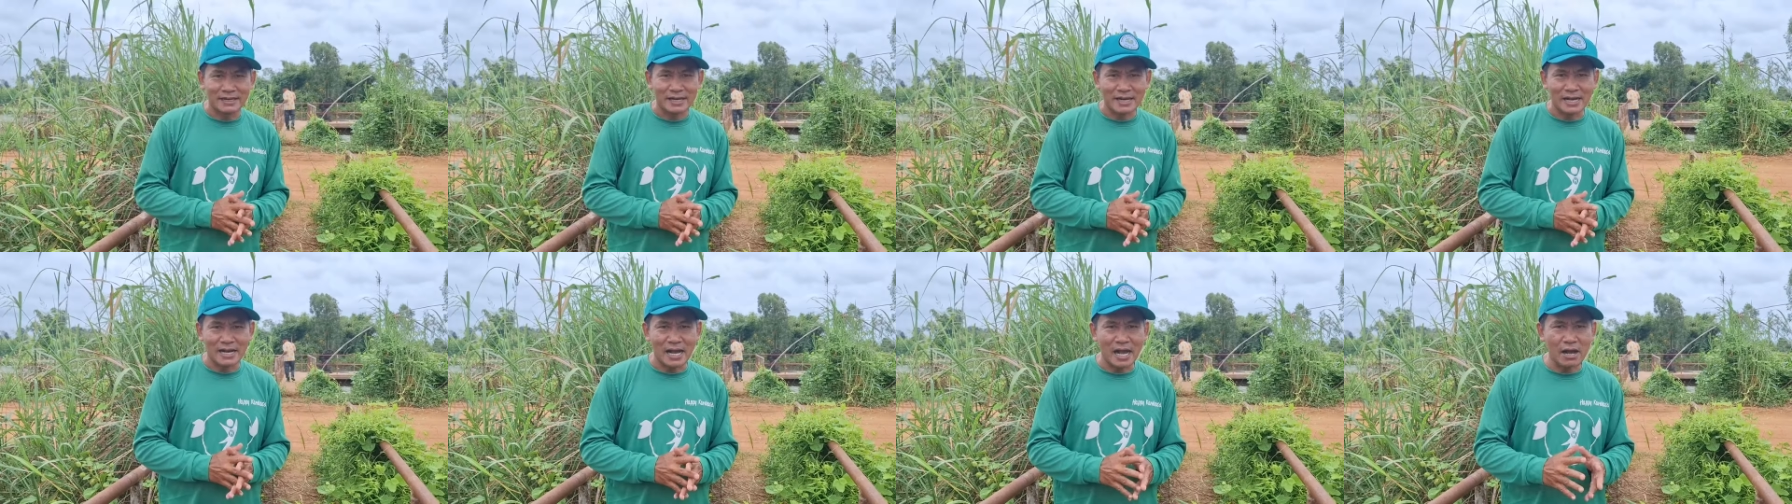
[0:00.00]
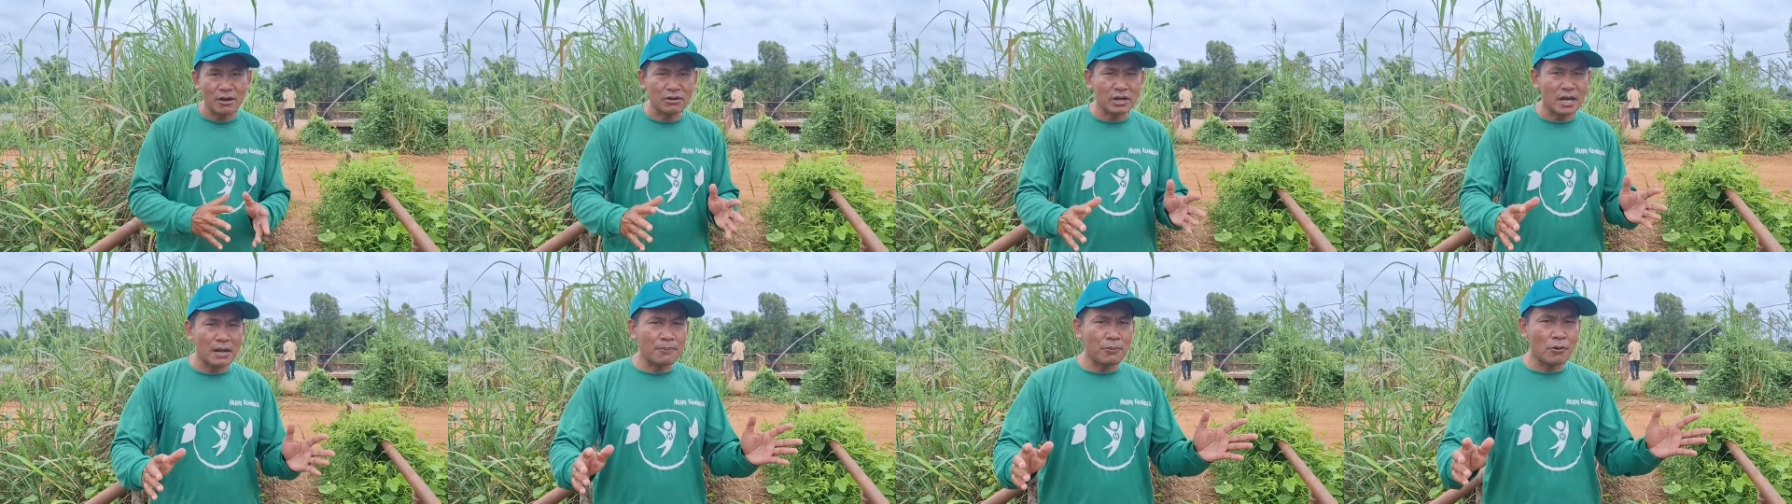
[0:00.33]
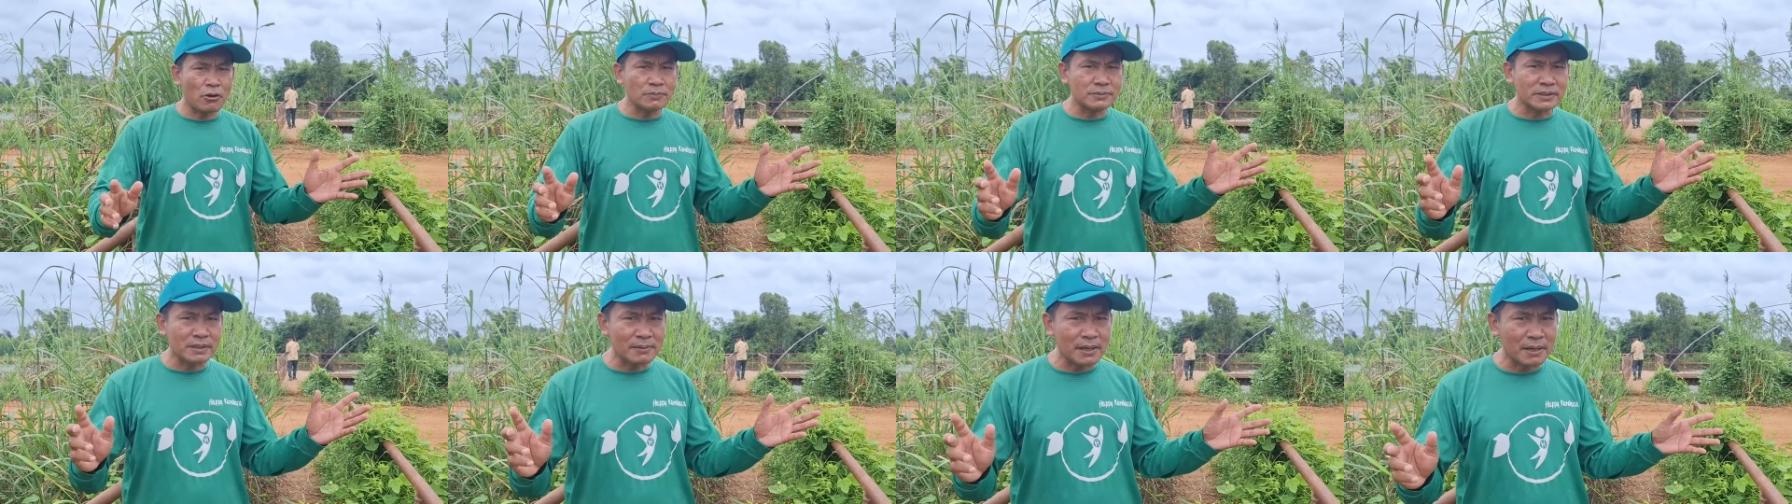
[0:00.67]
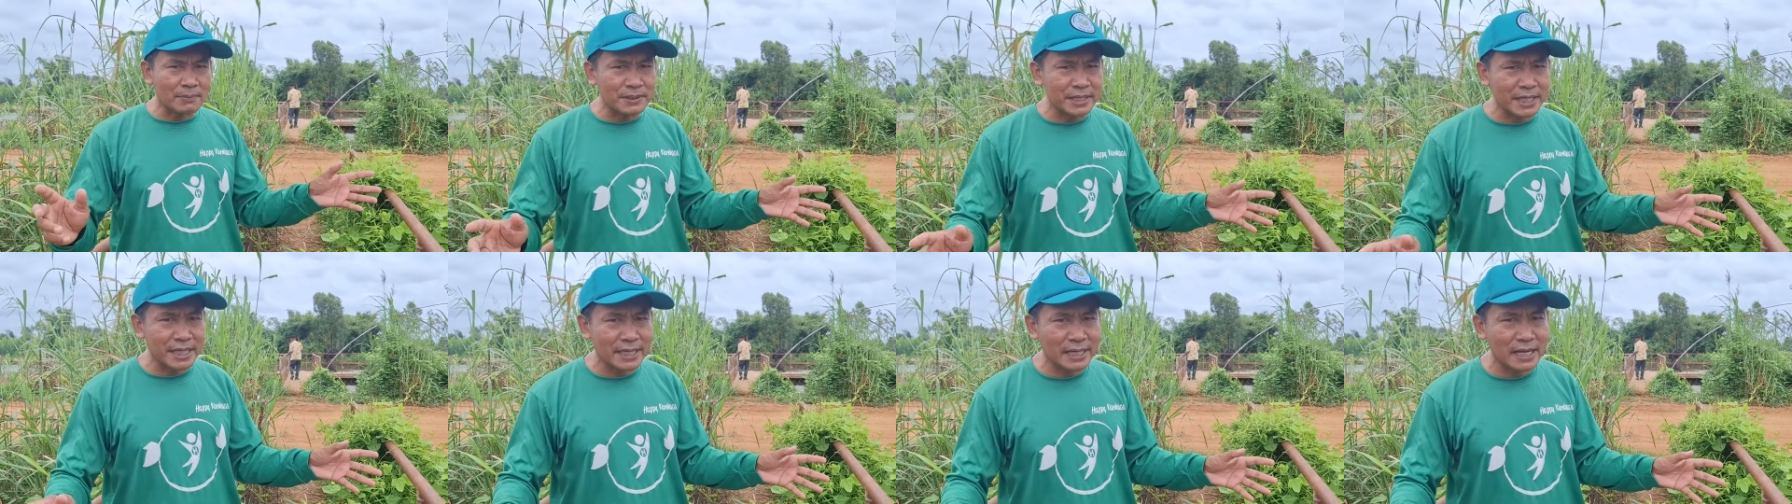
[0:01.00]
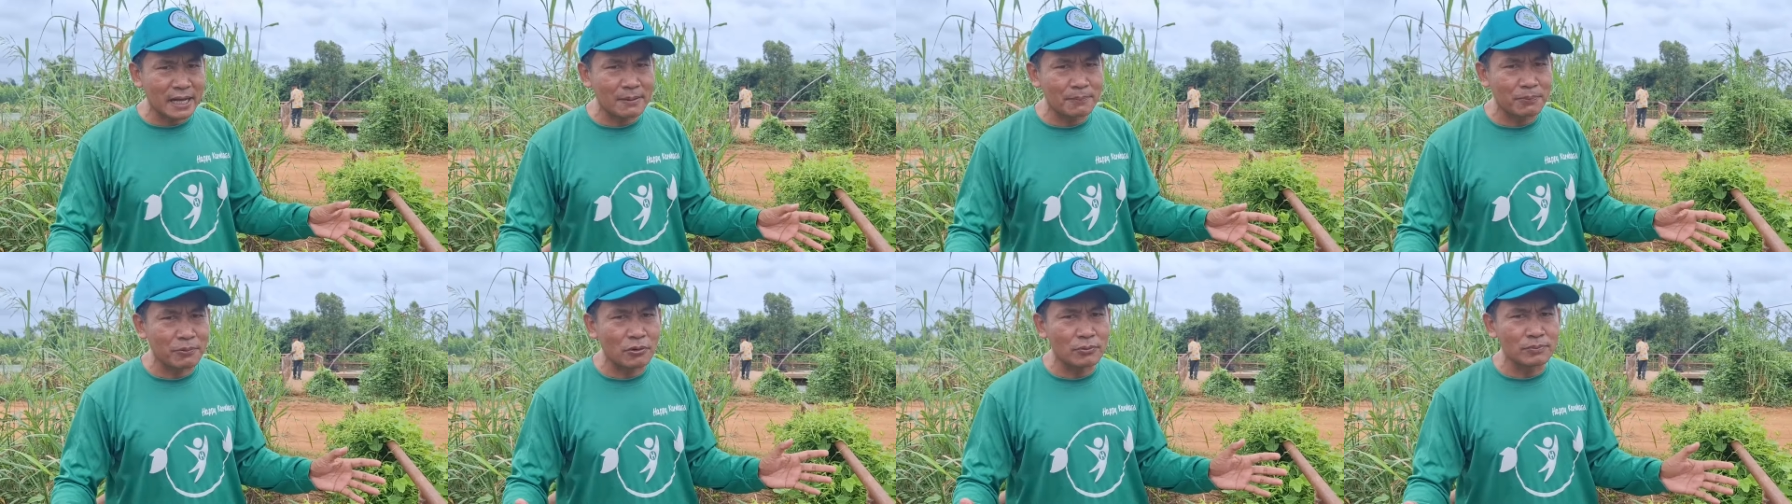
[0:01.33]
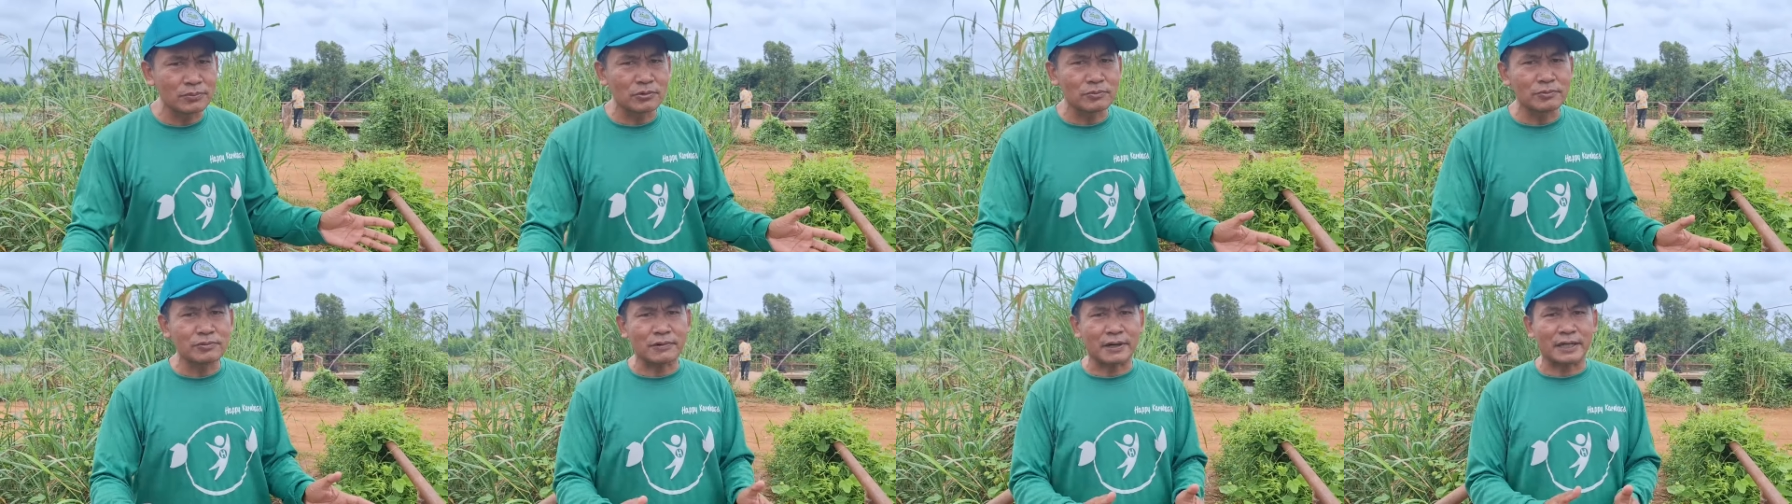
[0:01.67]
เอาครับผมสำหรับวันนี้ครับ ผม
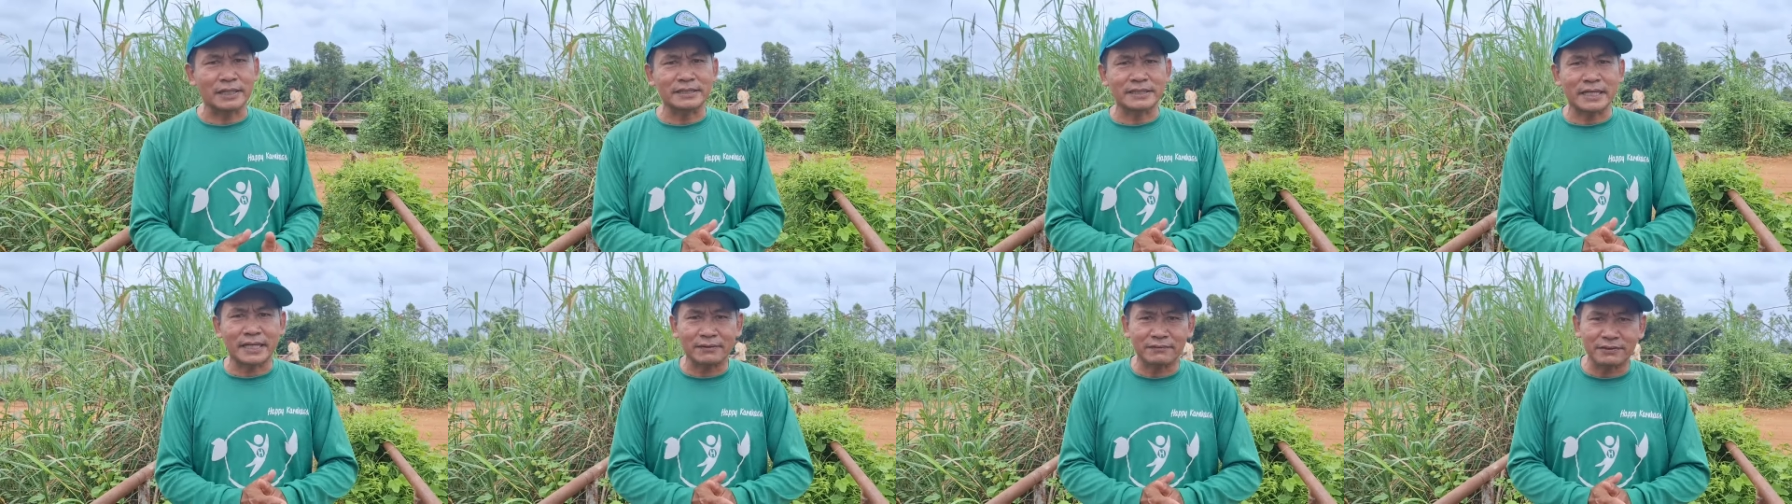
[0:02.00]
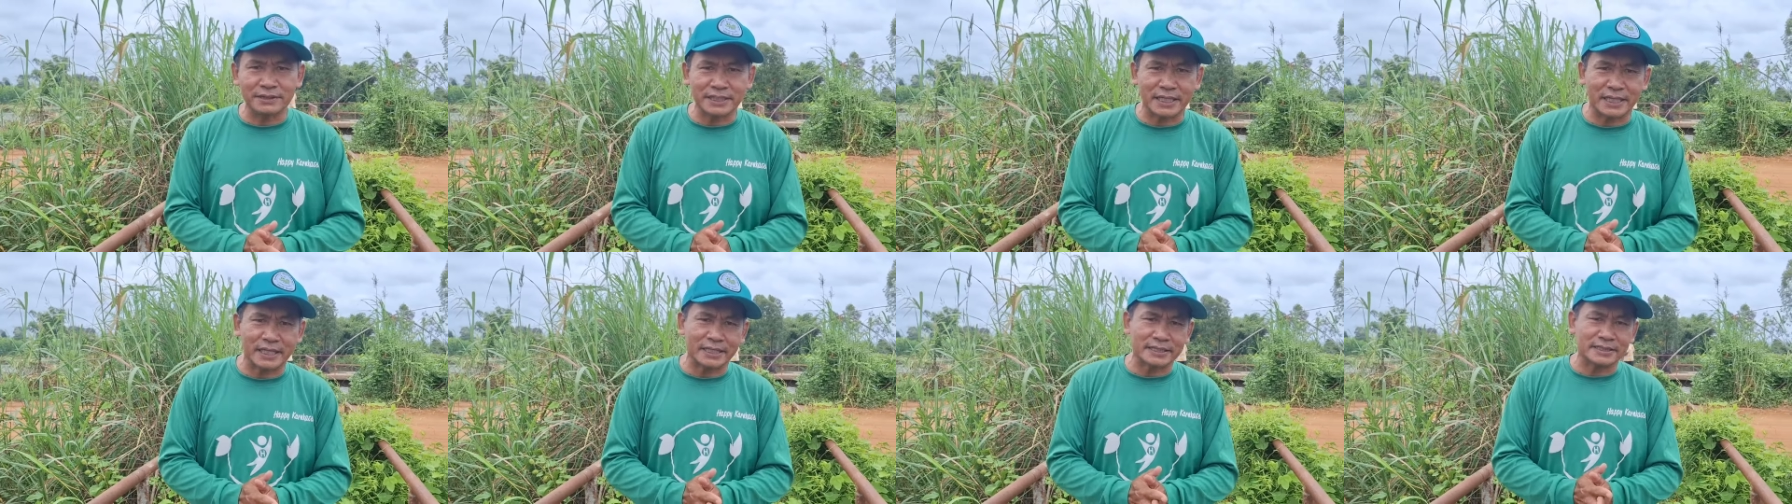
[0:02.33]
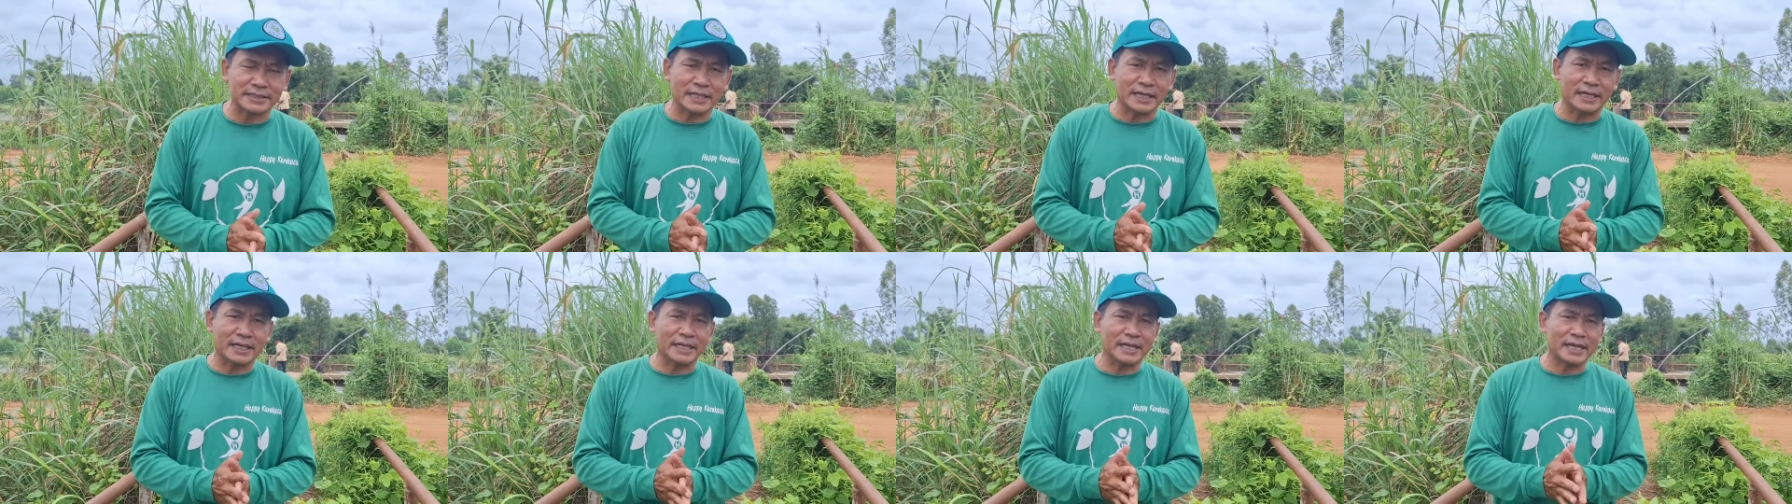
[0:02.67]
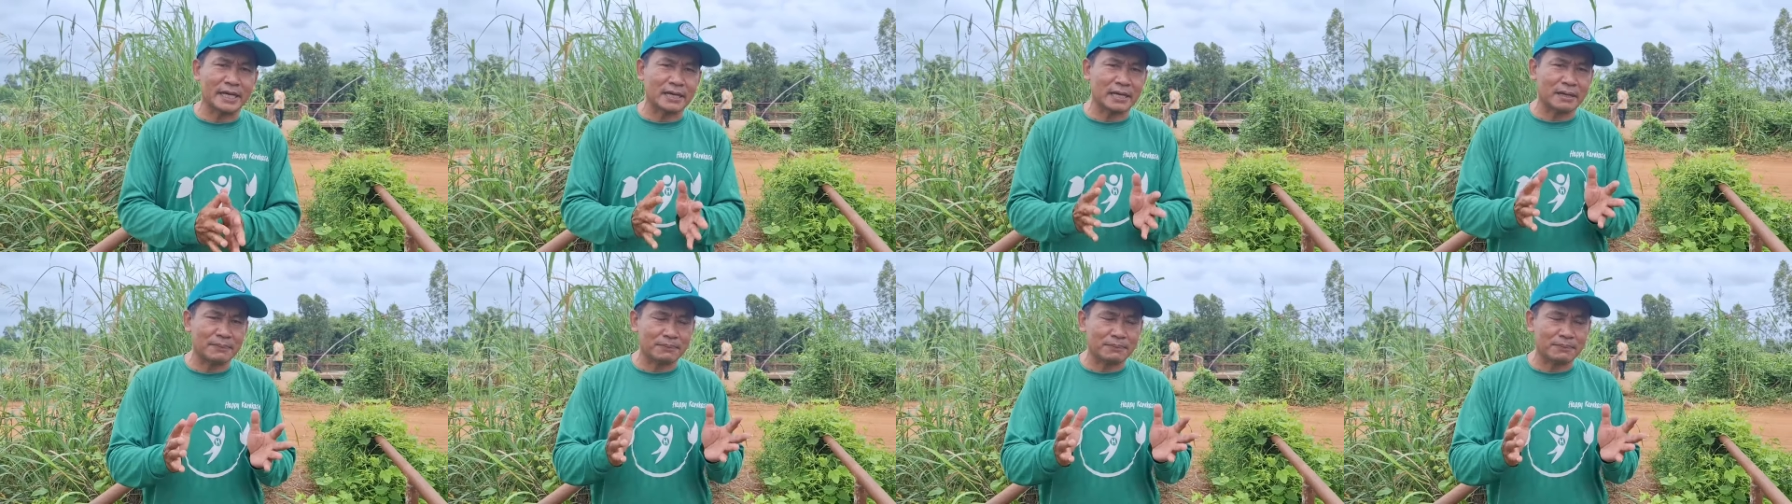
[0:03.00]
นุ่มขวัญชัยวัจจเกษตรนะครับ